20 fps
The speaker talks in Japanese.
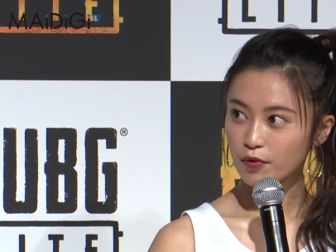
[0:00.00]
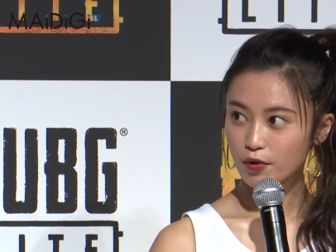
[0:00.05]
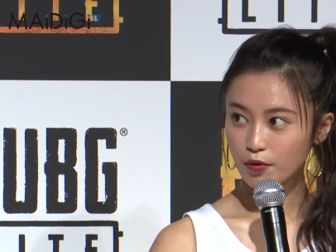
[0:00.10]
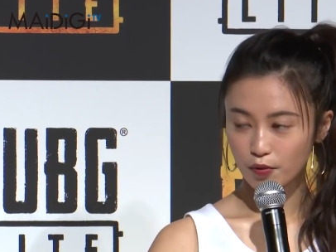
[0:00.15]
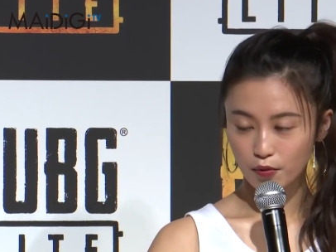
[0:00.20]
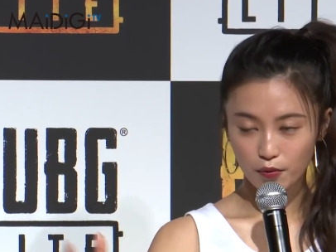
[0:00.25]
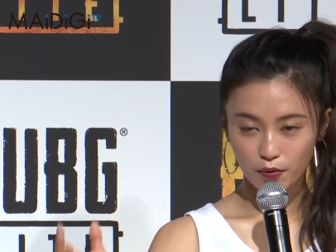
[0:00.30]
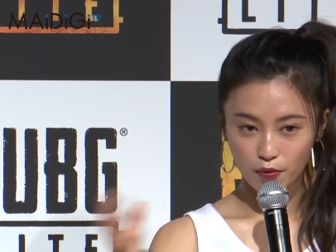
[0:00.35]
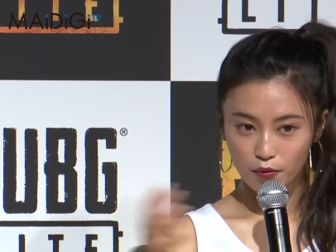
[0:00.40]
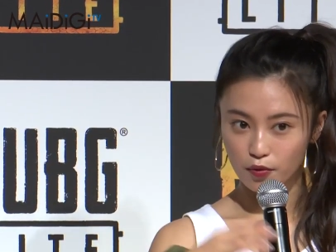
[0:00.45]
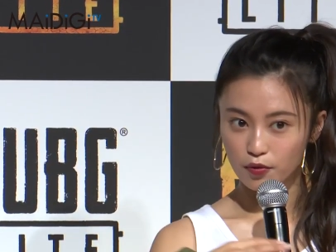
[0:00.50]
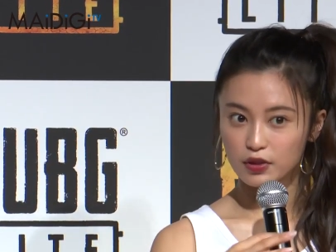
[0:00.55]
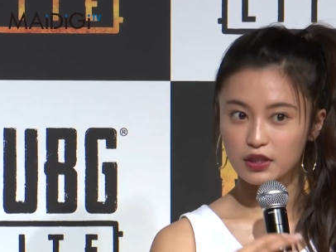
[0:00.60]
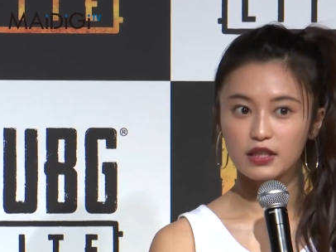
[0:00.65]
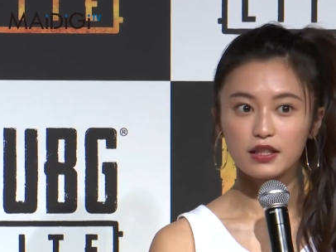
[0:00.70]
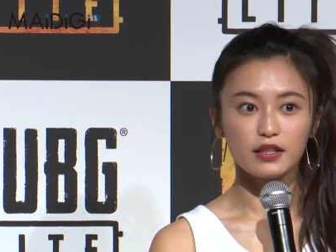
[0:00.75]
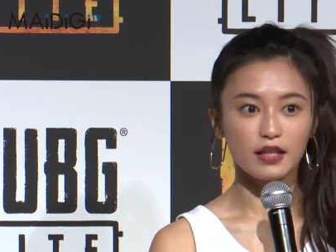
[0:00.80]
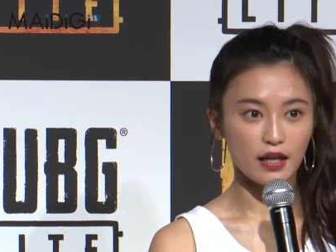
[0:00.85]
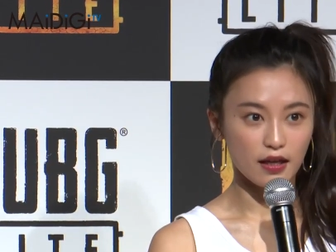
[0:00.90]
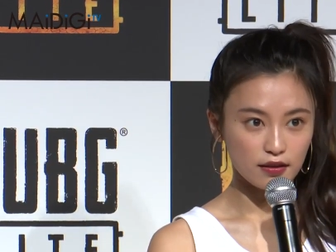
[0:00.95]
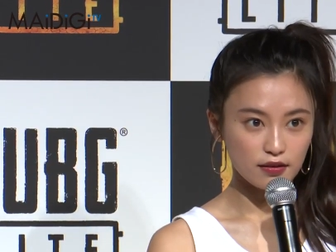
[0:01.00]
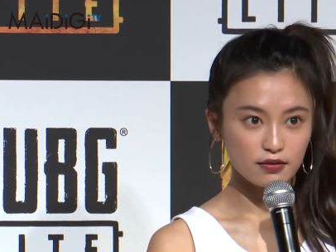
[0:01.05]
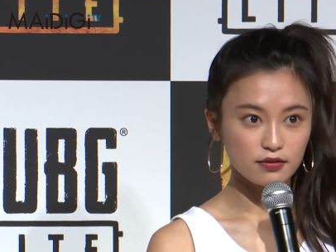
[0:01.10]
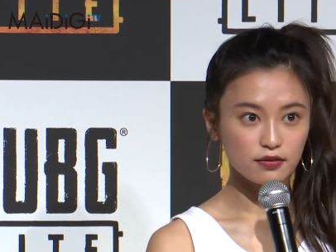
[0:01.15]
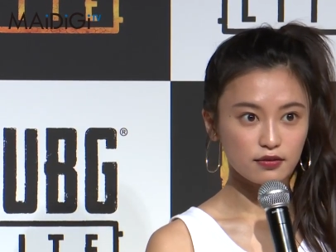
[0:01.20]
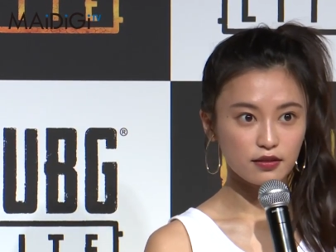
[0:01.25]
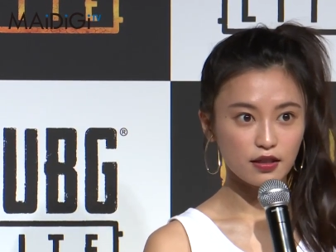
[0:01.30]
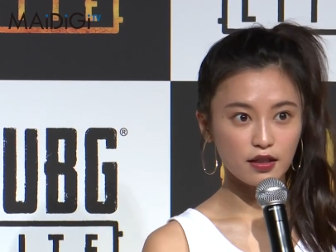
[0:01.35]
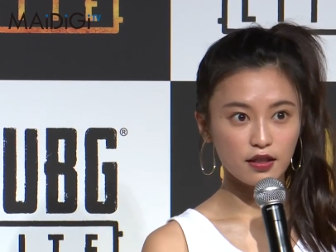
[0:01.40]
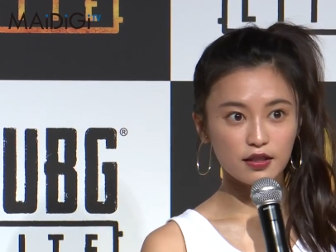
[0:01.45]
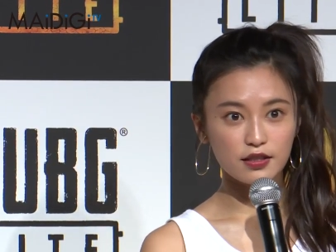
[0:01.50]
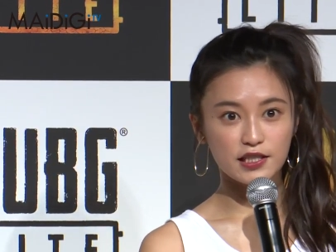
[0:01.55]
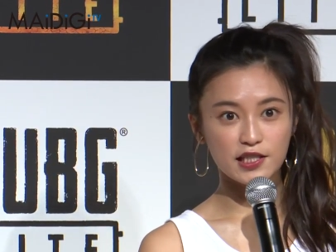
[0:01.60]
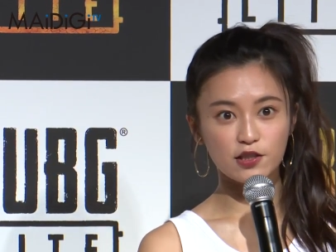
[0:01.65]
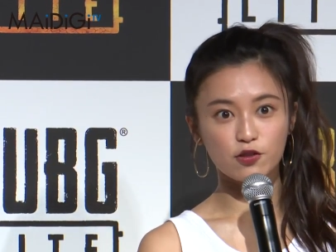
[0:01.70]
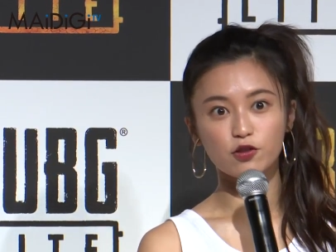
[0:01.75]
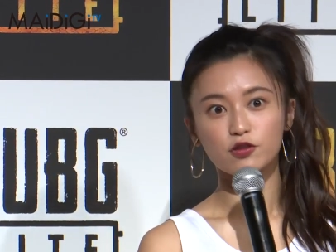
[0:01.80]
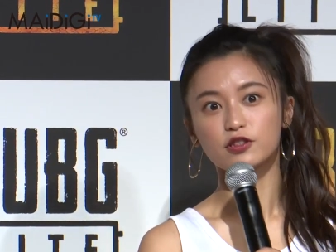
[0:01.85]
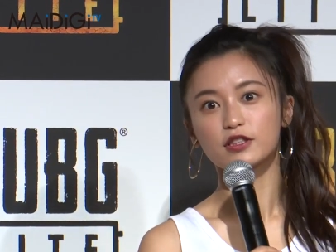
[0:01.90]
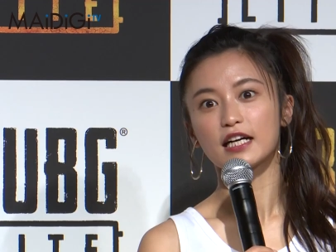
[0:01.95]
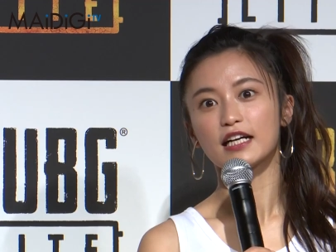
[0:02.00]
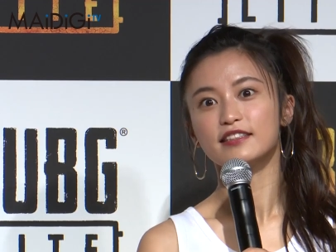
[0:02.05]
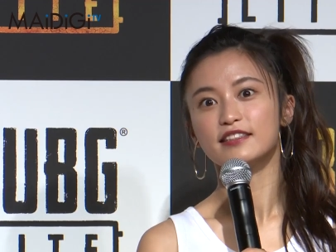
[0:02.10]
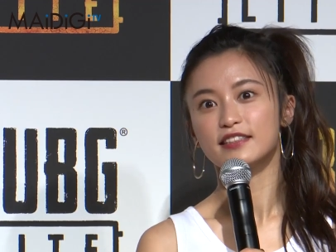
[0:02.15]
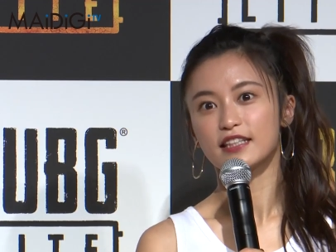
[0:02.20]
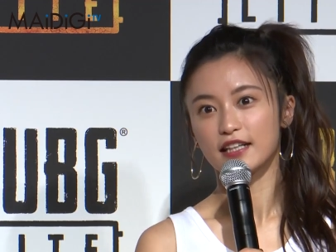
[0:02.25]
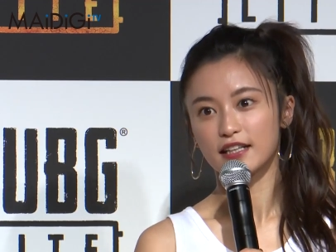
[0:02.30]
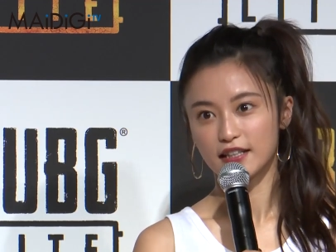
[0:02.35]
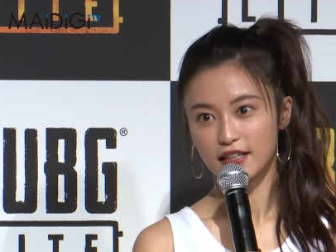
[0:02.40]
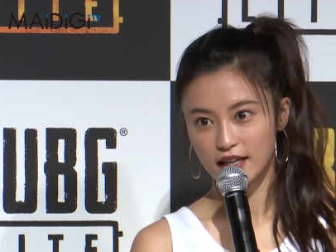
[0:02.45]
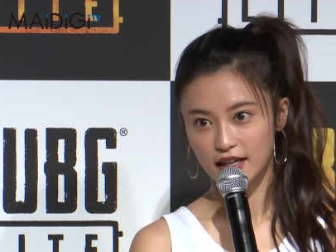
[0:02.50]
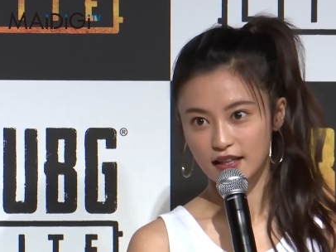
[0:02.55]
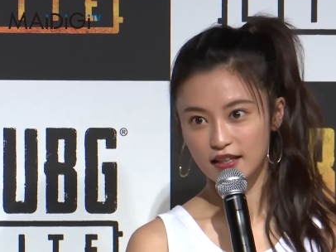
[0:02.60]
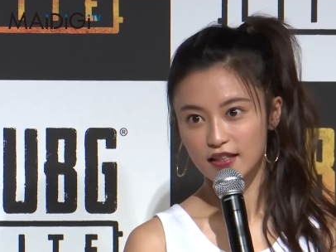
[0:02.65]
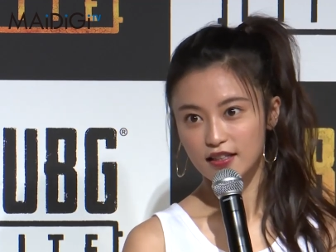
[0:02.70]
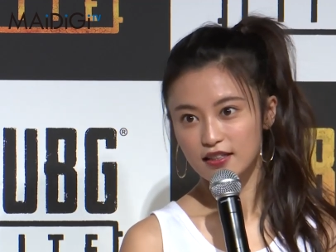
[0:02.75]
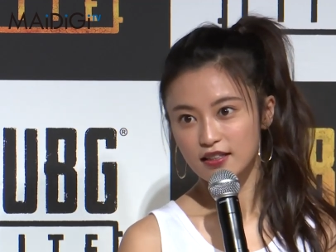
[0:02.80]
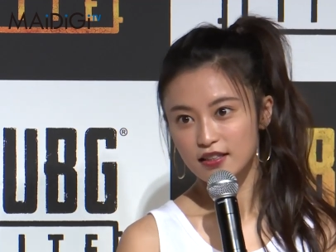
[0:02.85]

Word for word: こう来てで自国開催で